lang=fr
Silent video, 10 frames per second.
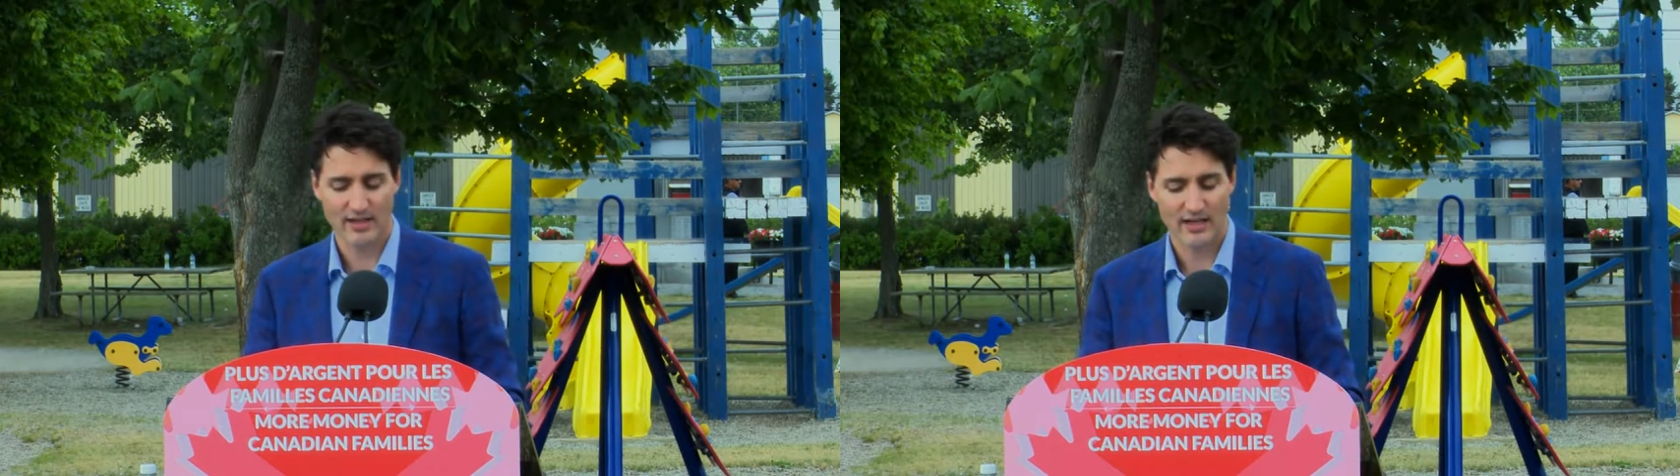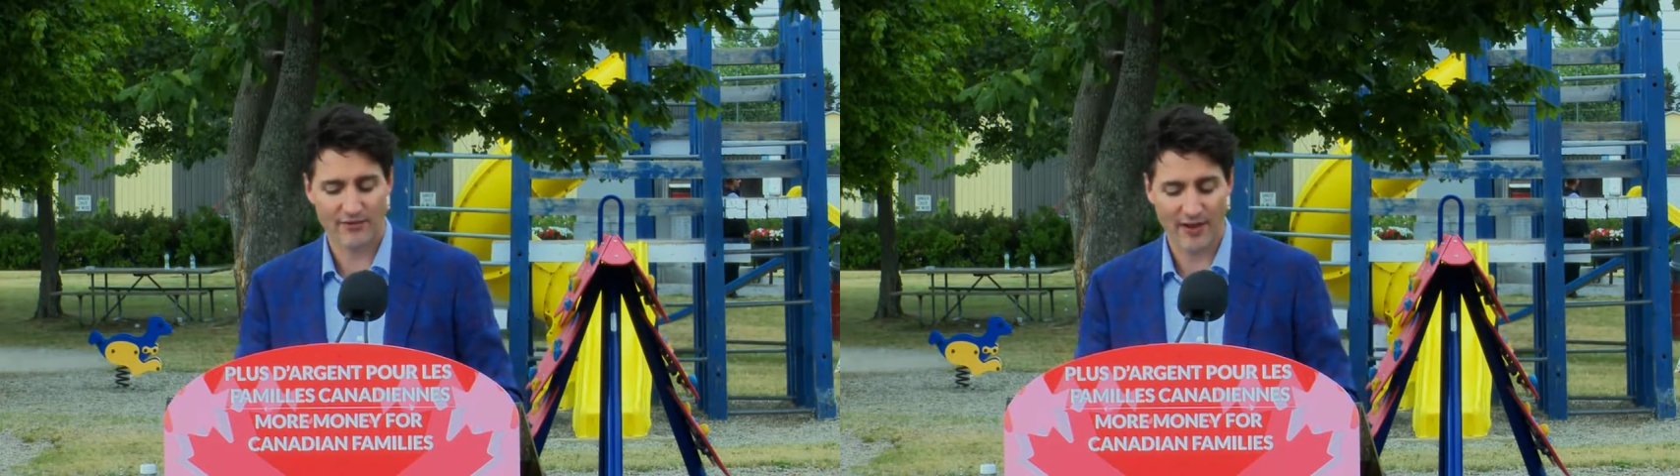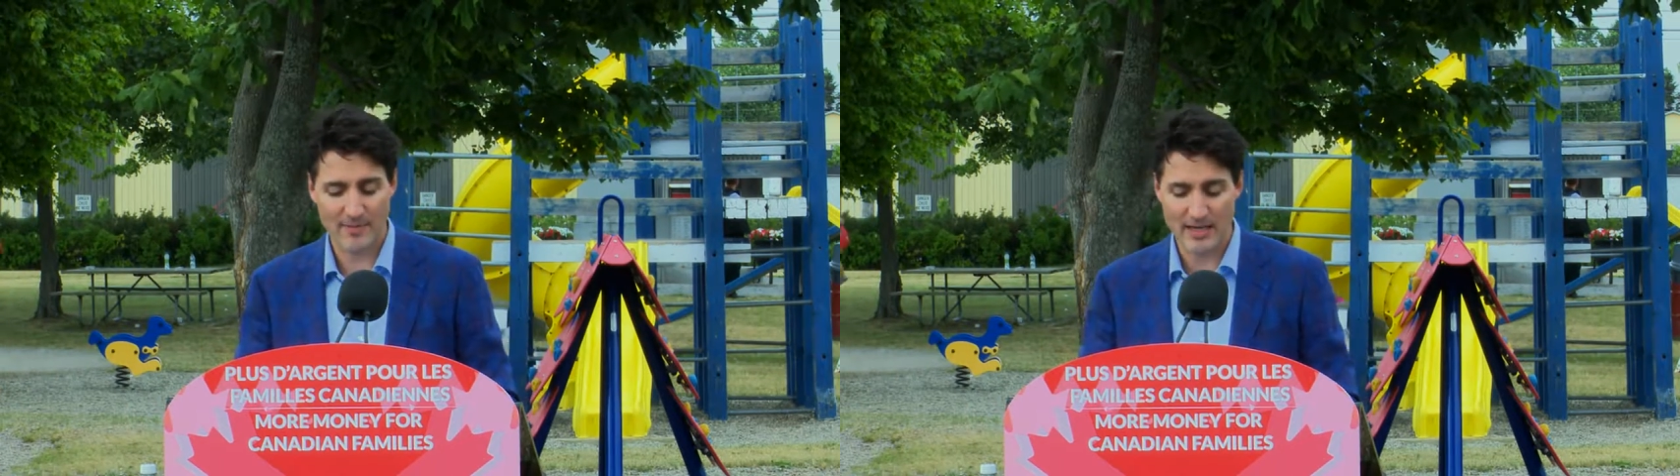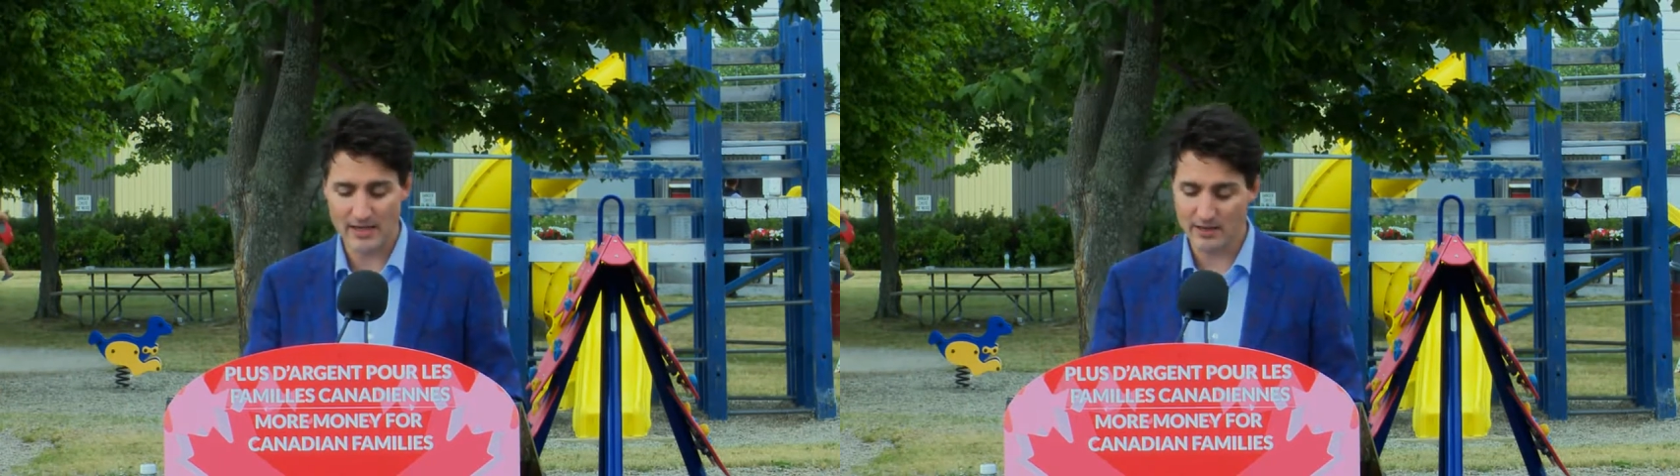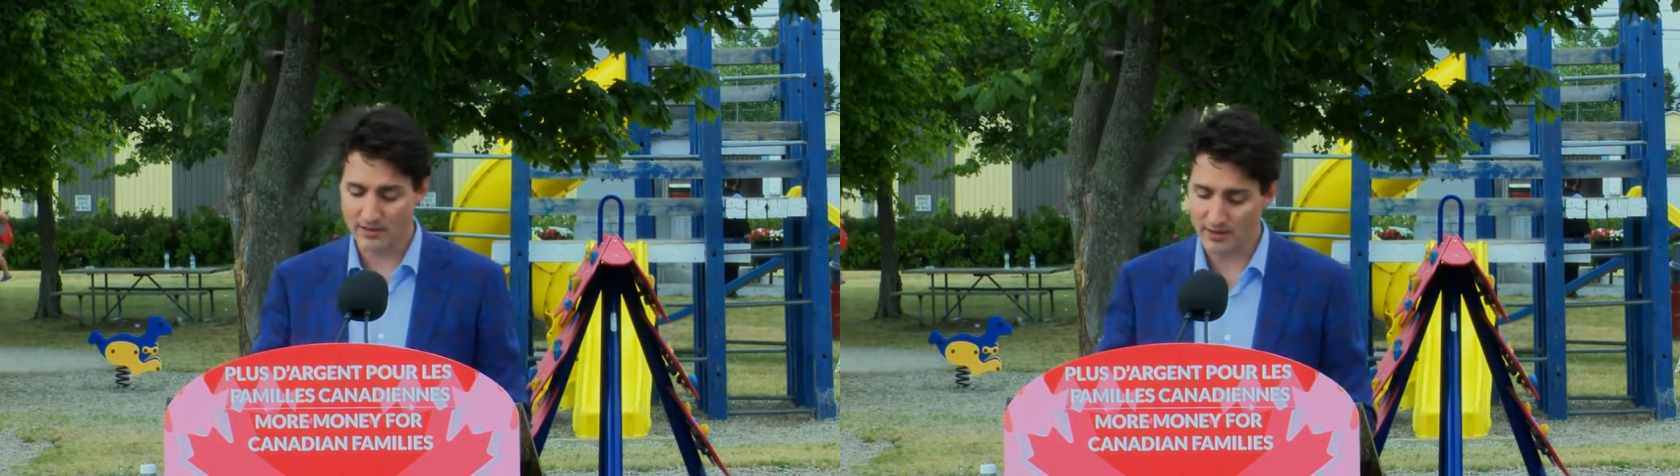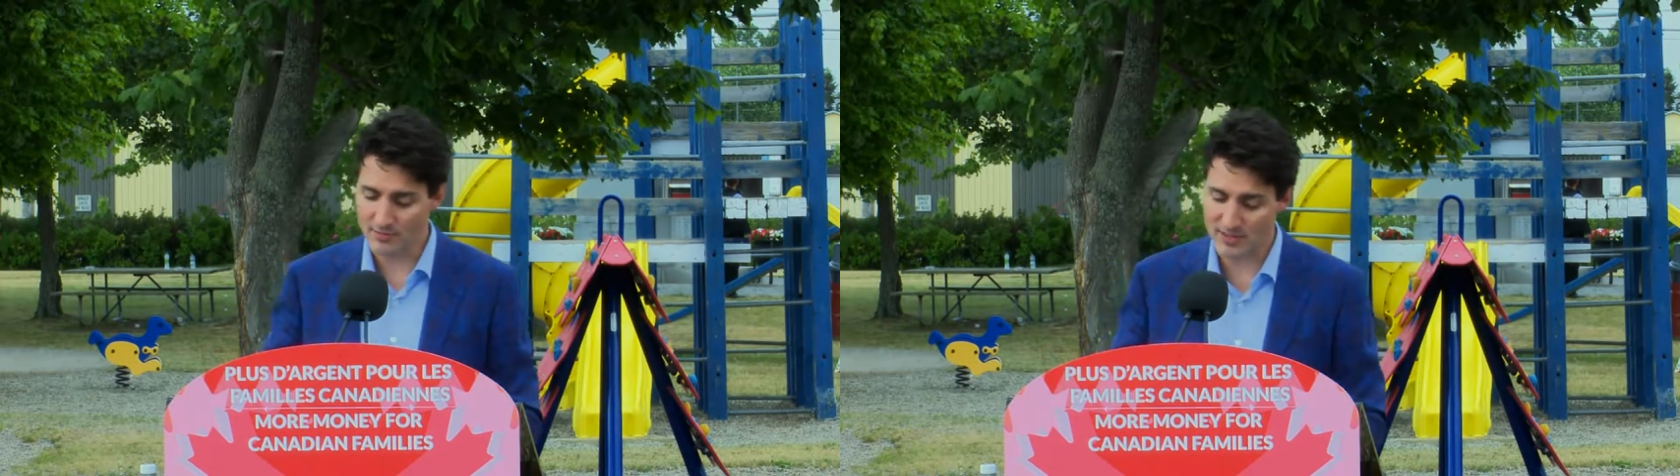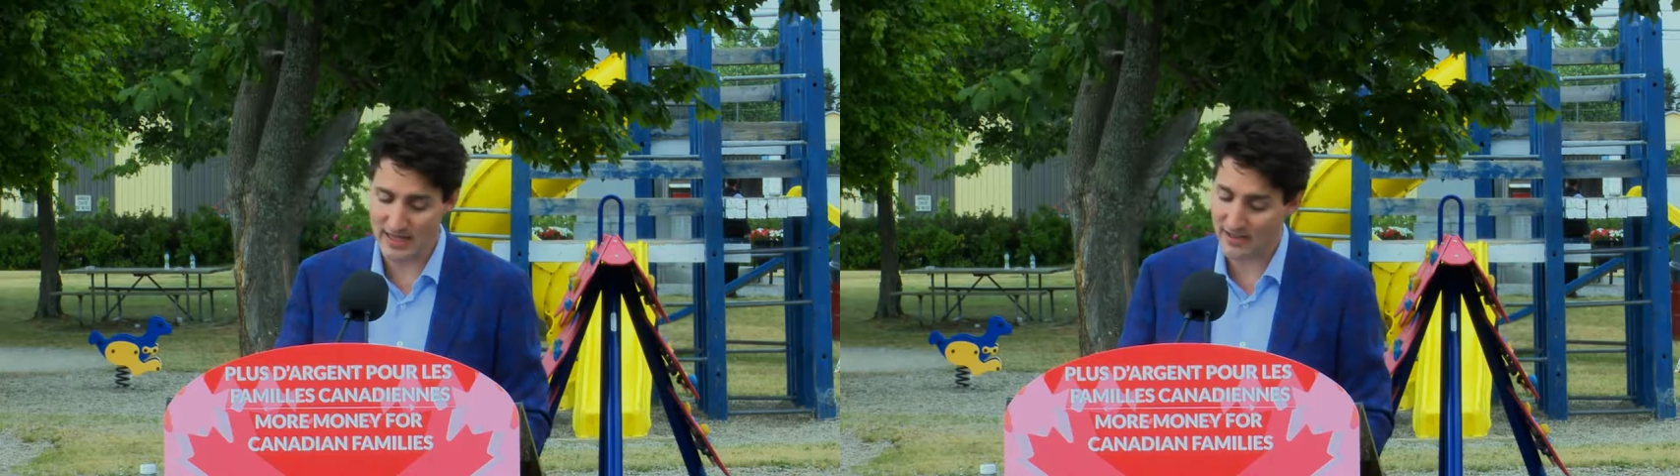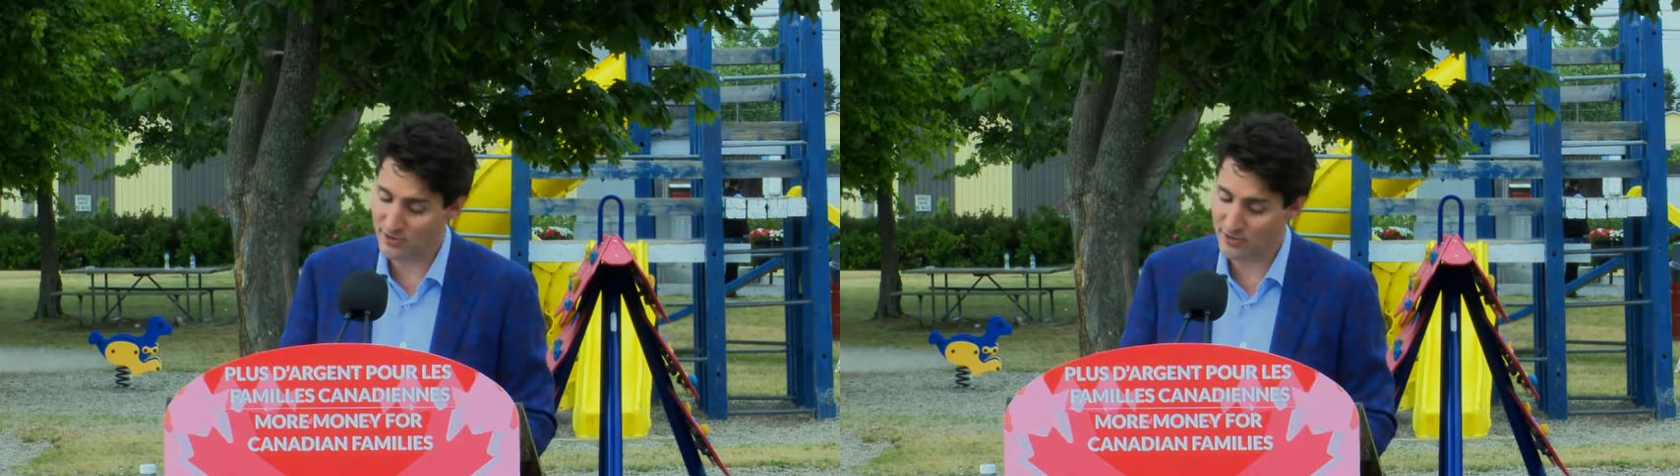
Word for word: les familles, comme celles